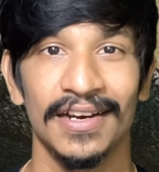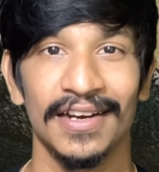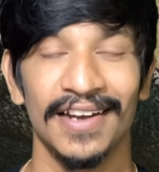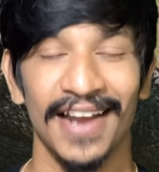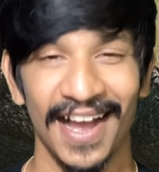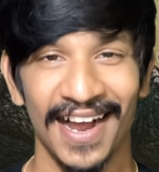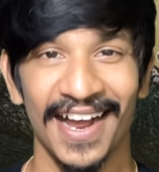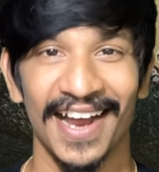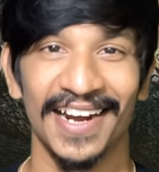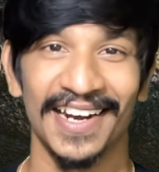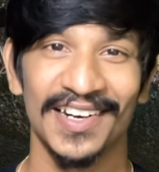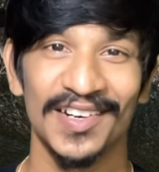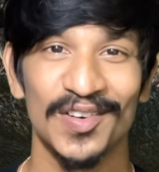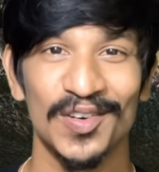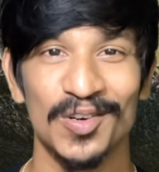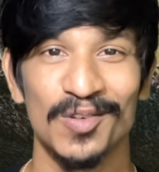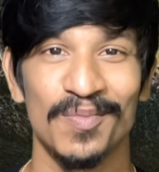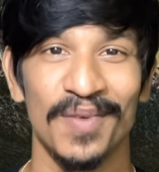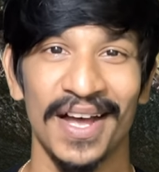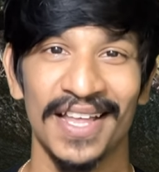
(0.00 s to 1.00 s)
நாங்கள் அண்டர்
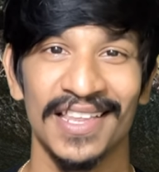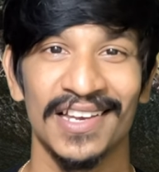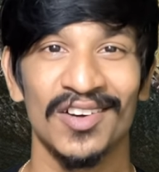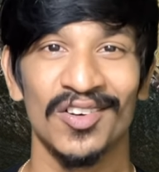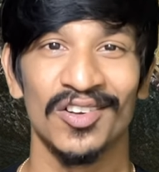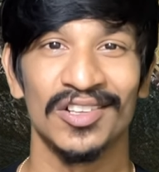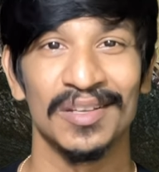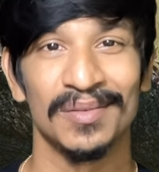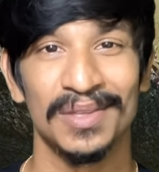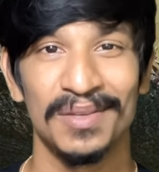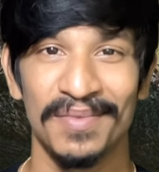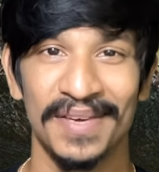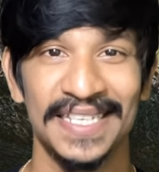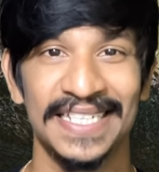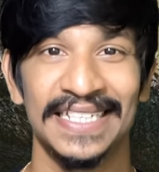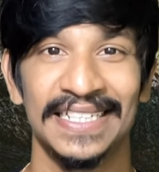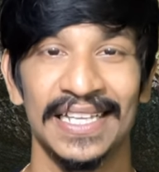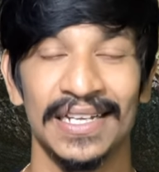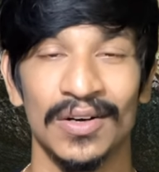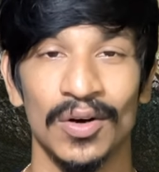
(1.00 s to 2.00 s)
கிரவுண்ட் உலகத்தை பற்றி
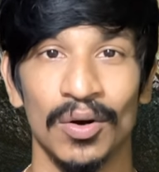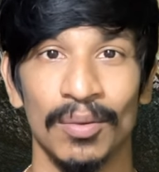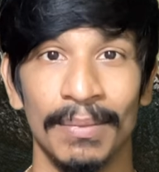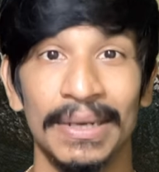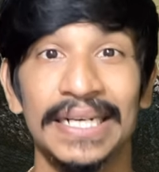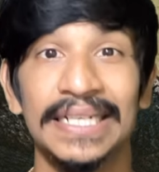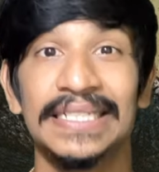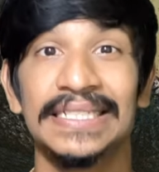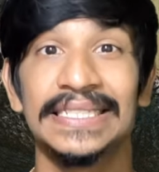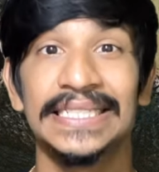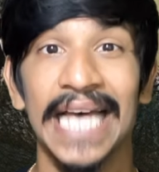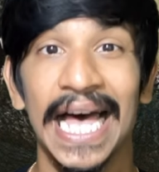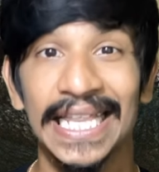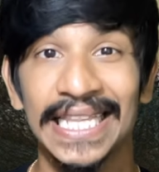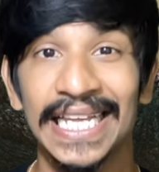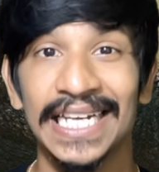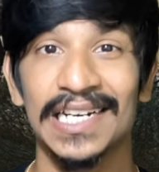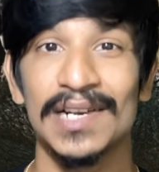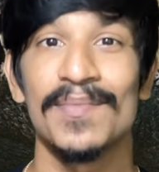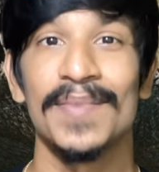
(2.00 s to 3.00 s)
பேசிகிட்டு தான் இருக்கோம் பட்
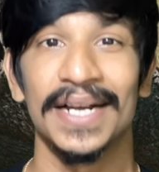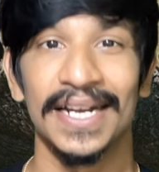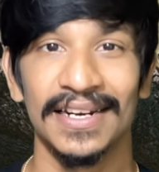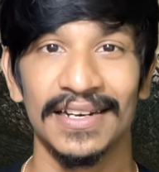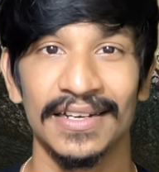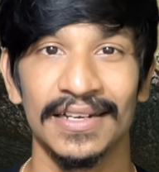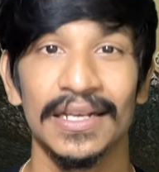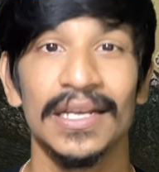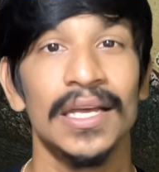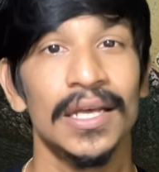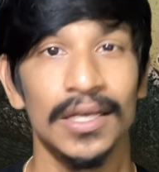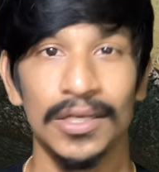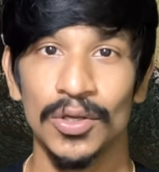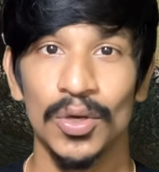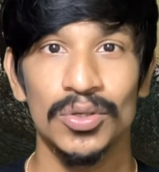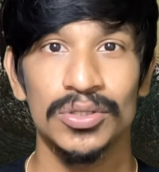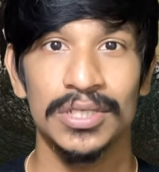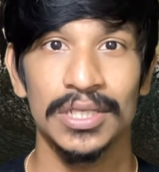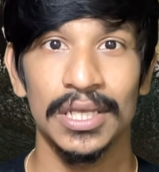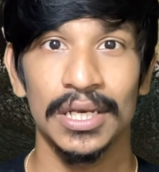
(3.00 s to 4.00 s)
சாதாரண மக்களுக்கு
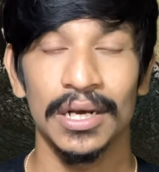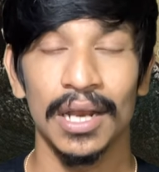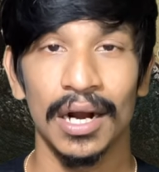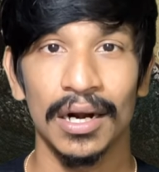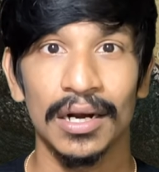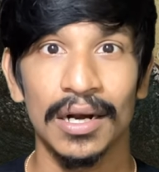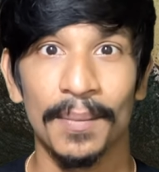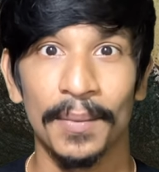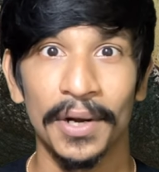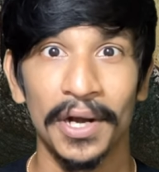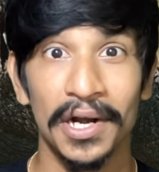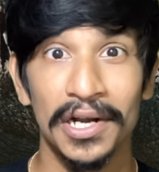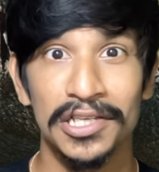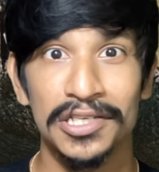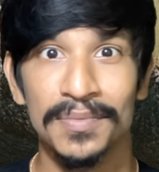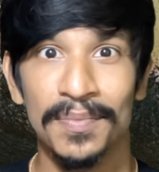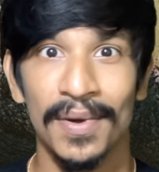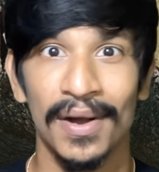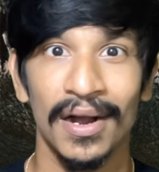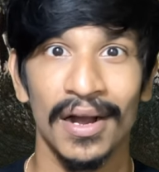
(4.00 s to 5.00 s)
யோசிச்சதே இல்லை ஆனால் நம்ம
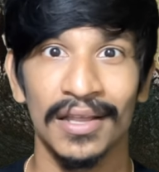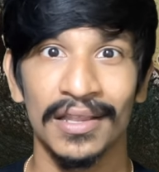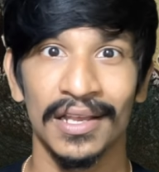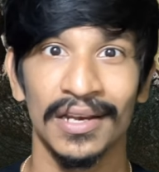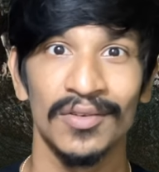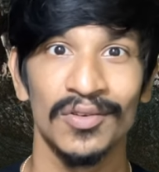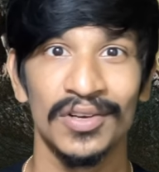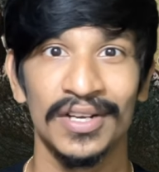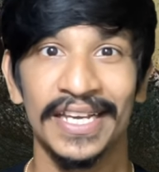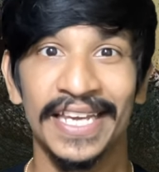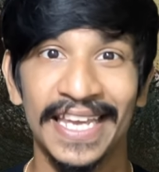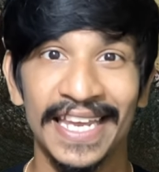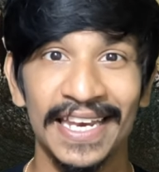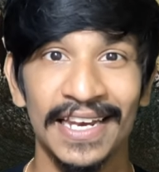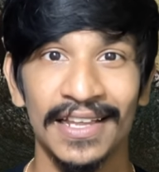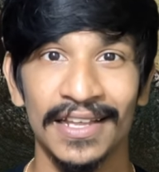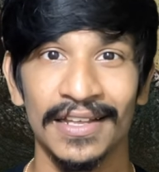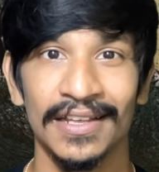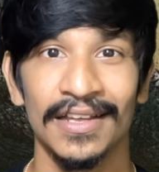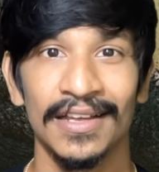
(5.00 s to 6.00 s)
நினச்சி பார்க்காத அளவுக்கு
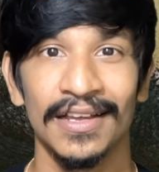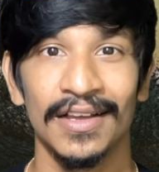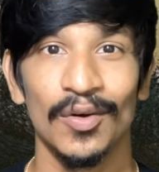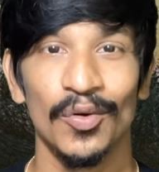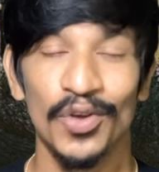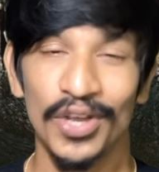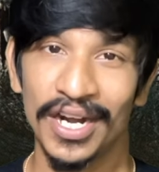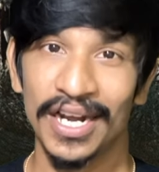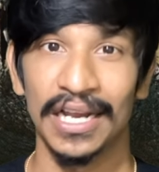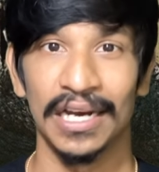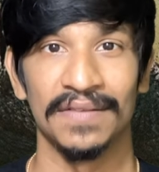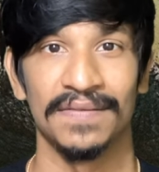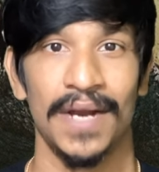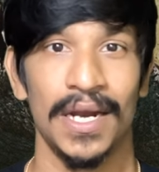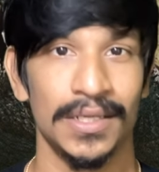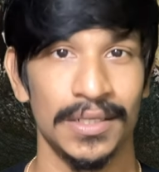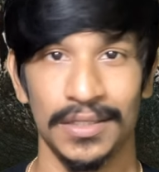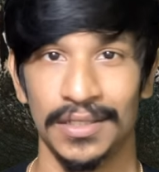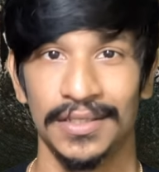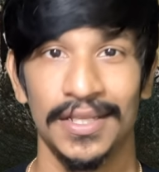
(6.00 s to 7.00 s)
கீழே உயிரினங்கள்
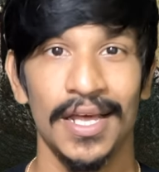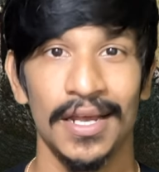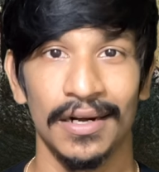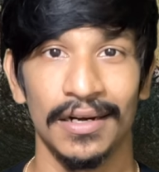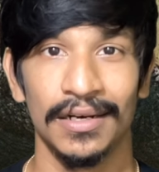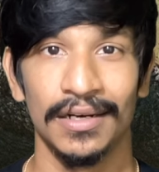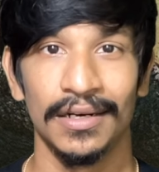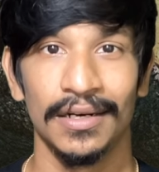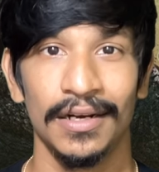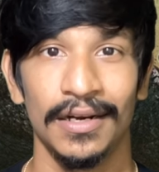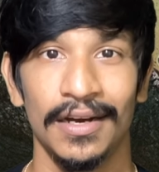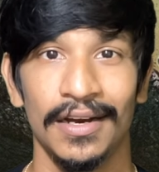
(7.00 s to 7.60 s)
வாழ்ந்துக்கிட்டு தான் இருக்குது